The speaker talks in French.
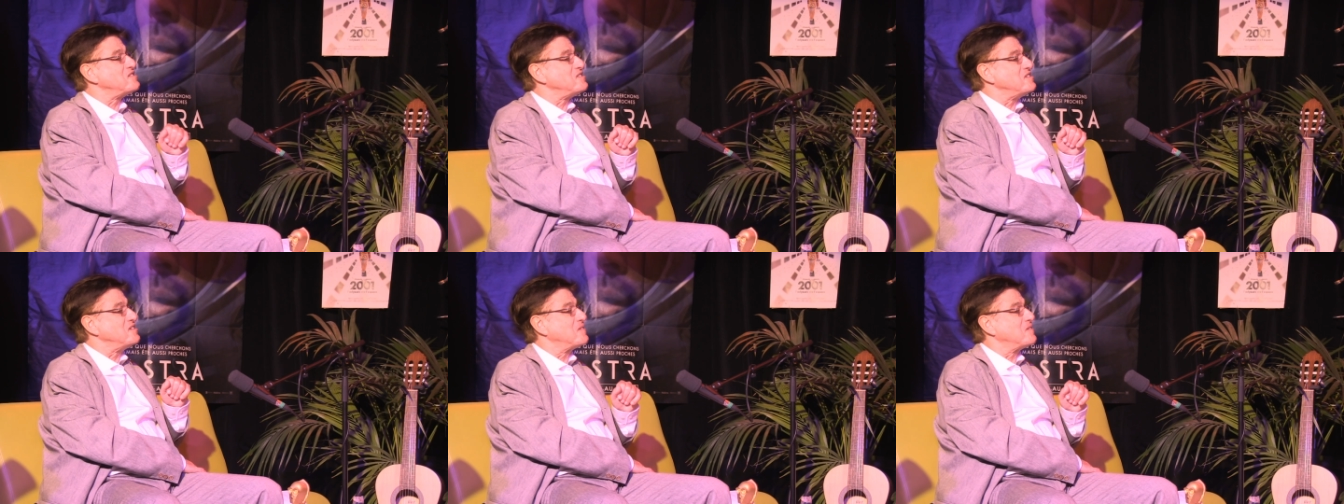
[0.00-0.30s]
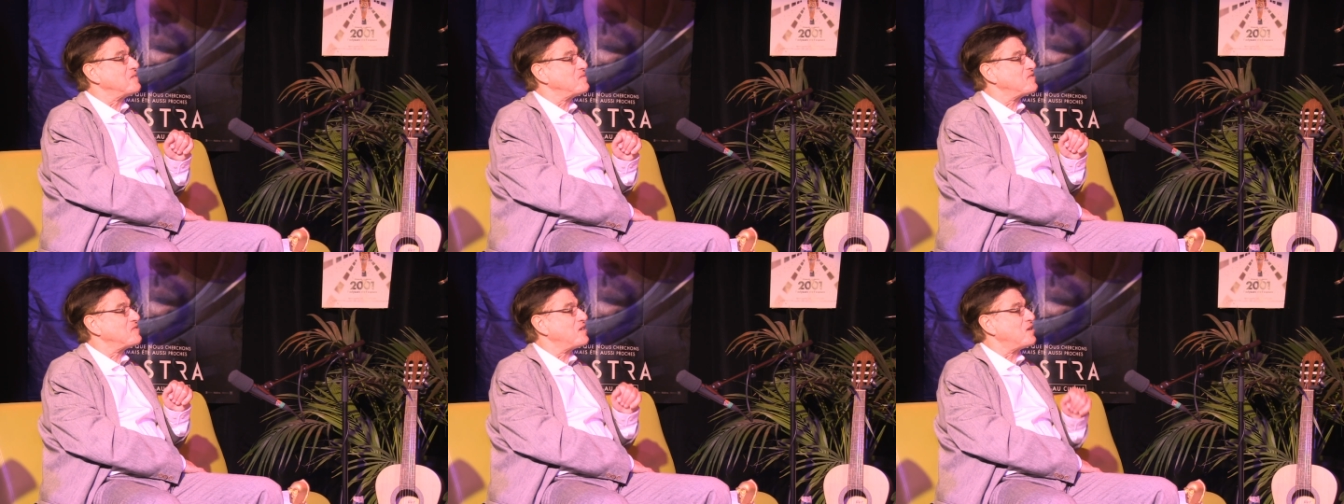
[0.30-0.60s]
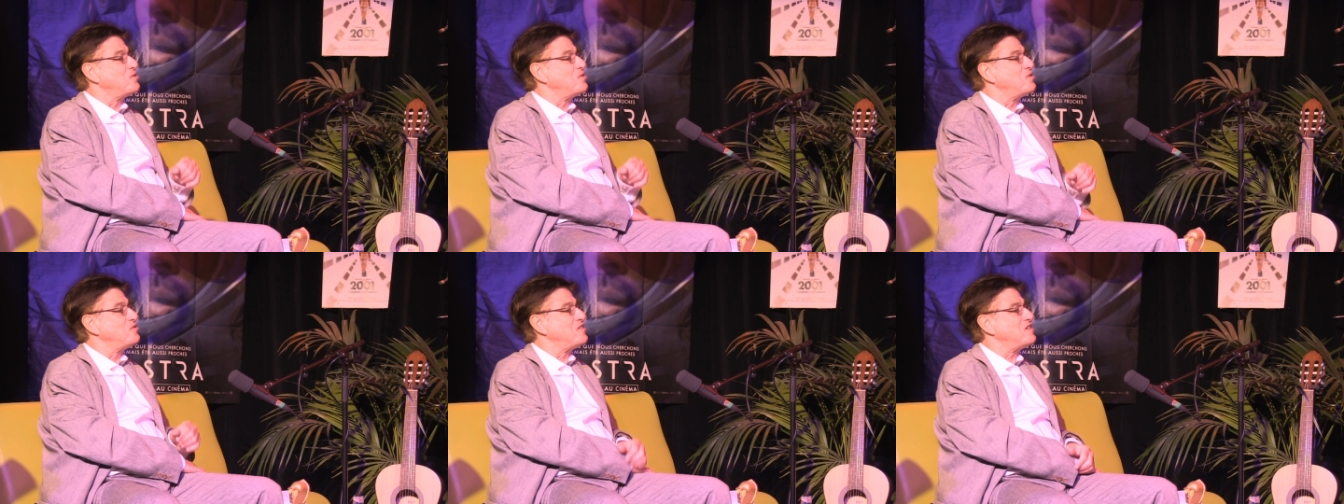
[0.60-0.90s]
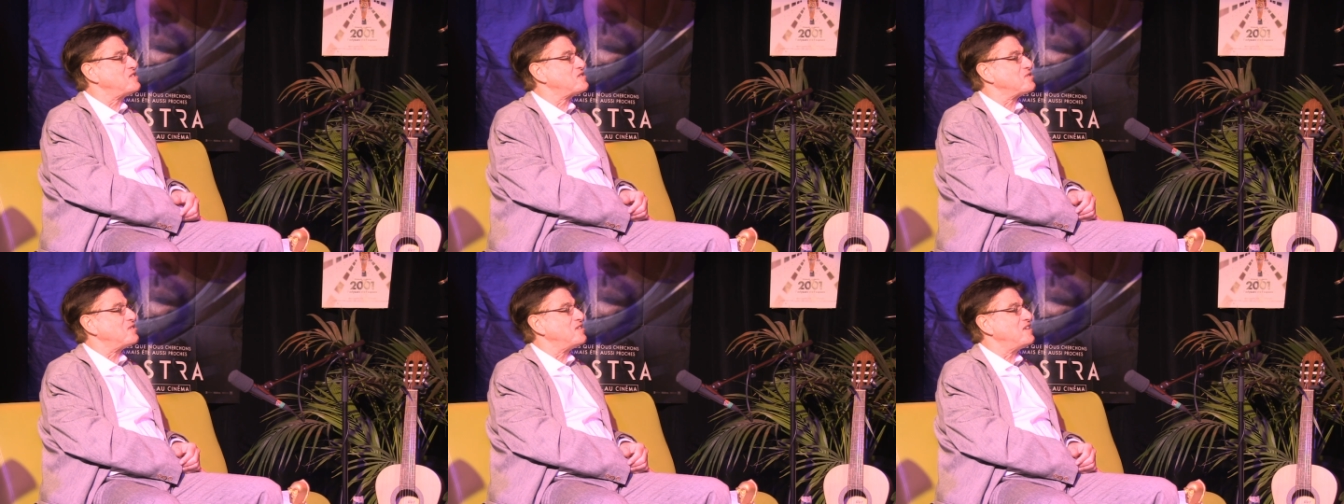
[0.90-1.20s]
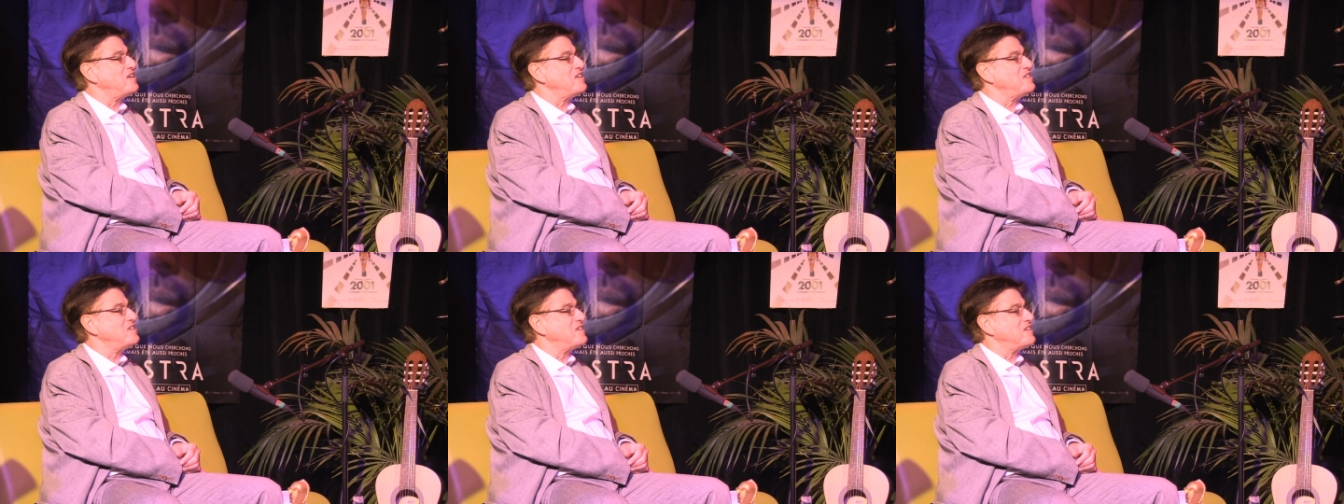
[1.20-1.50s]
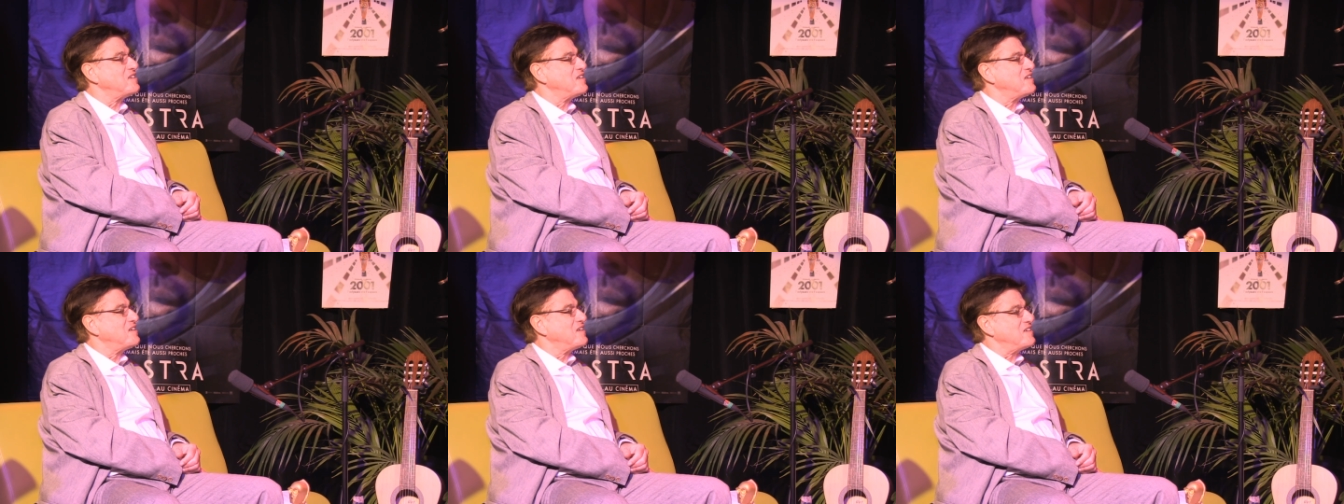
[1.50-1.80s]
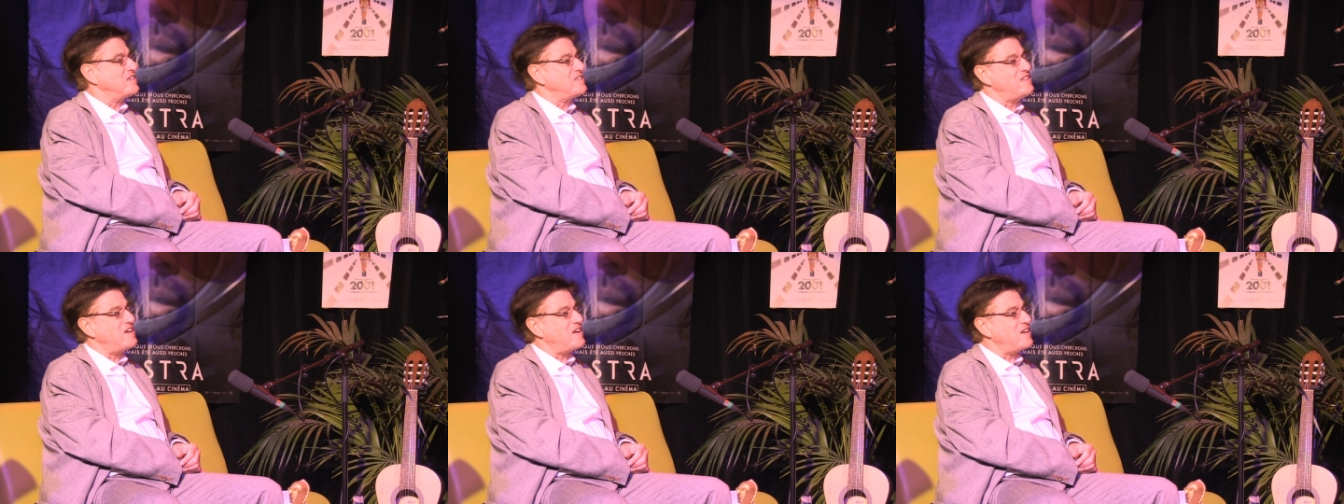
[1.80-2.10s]
aussi. Dans le lever de soleil,
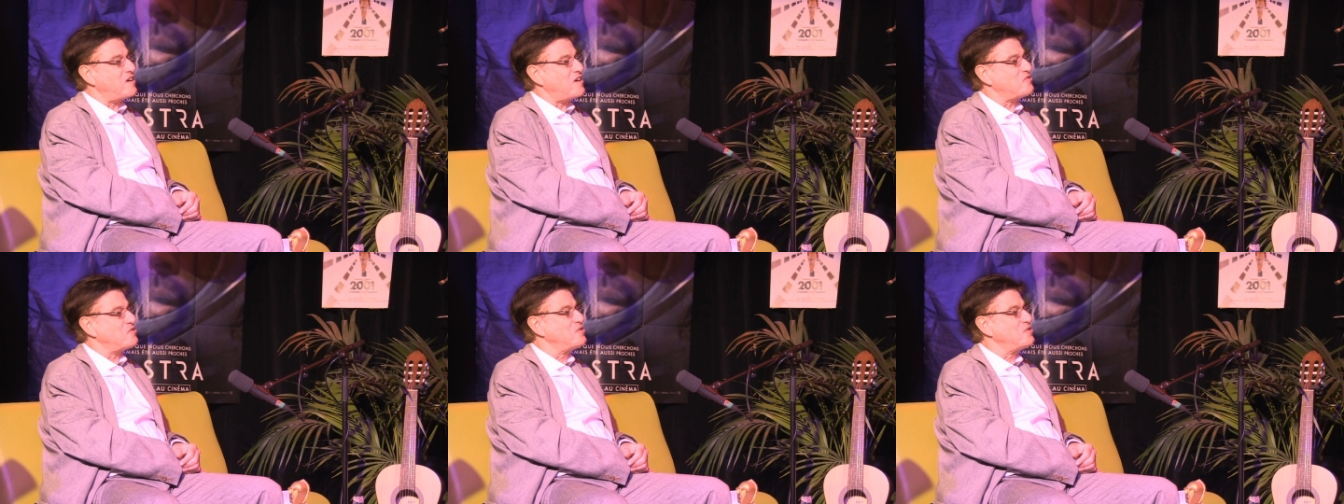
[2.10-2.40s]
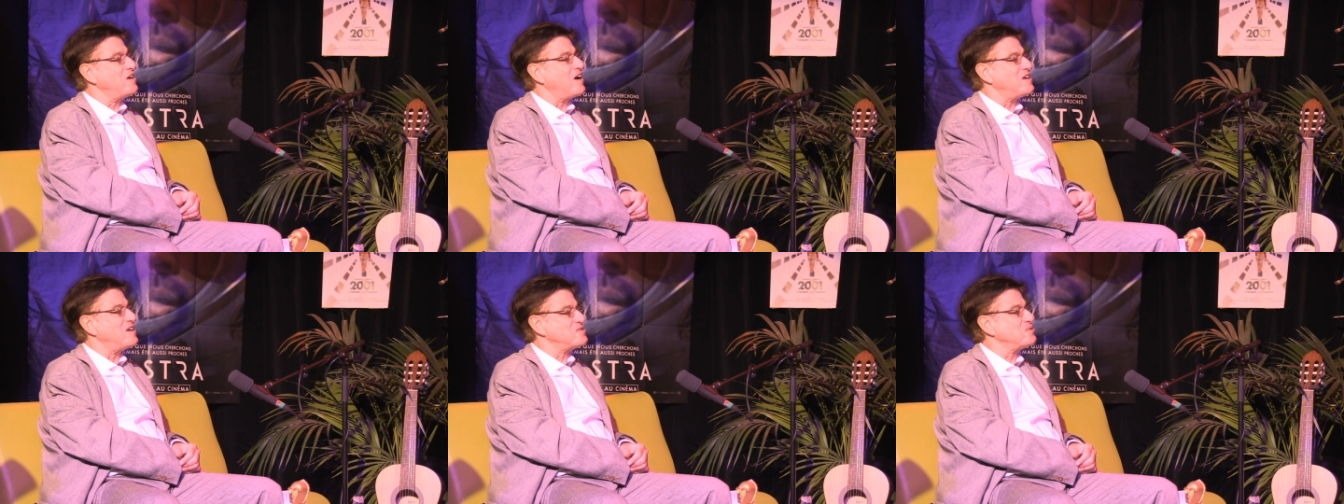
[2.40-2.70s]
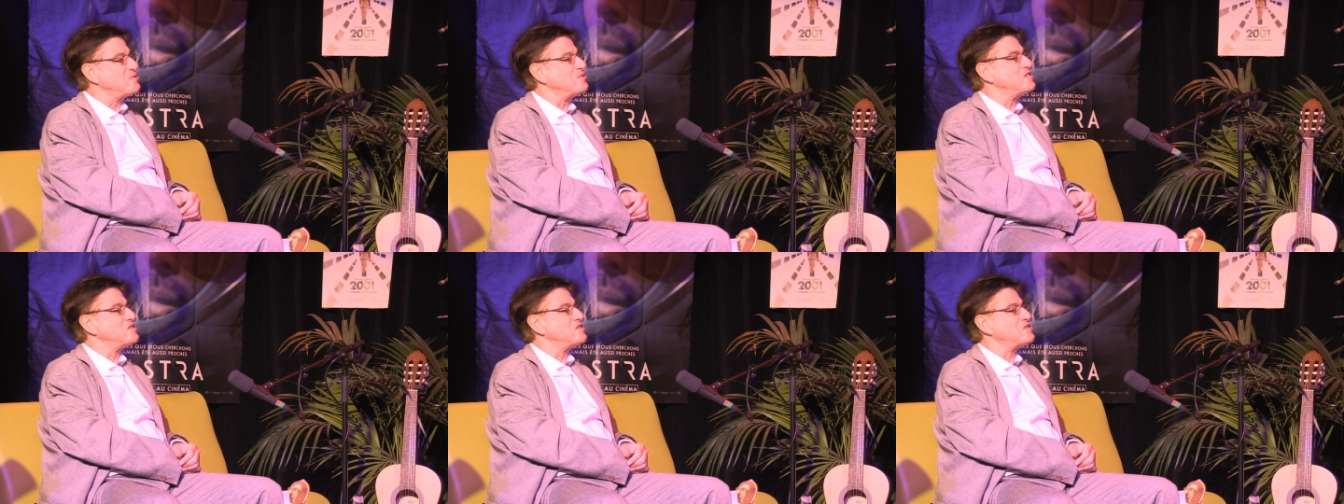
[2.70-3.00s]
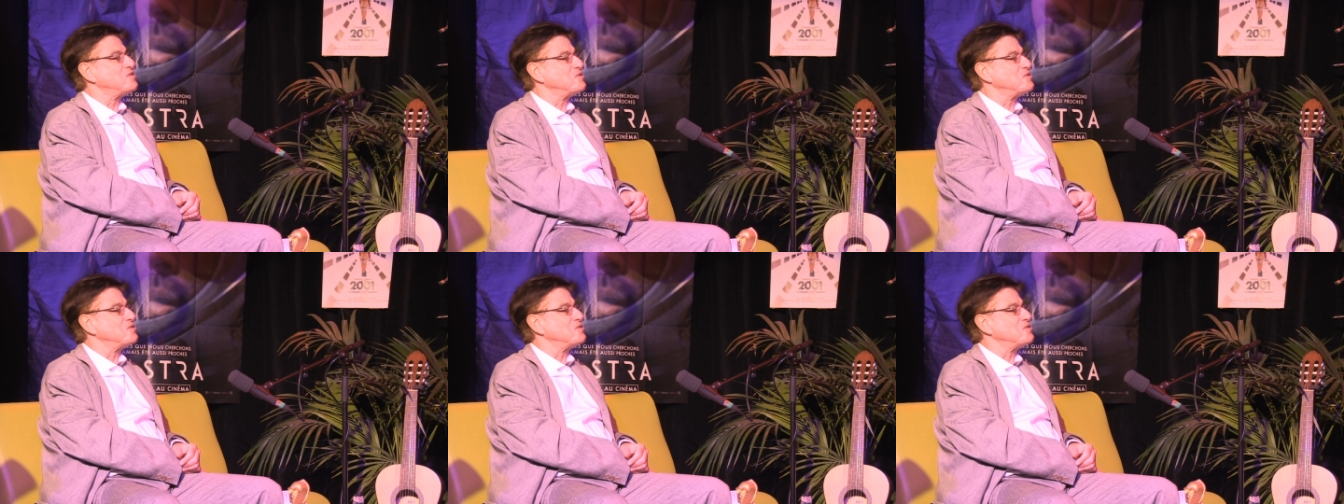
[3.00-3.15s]
il y a ah, la figuration des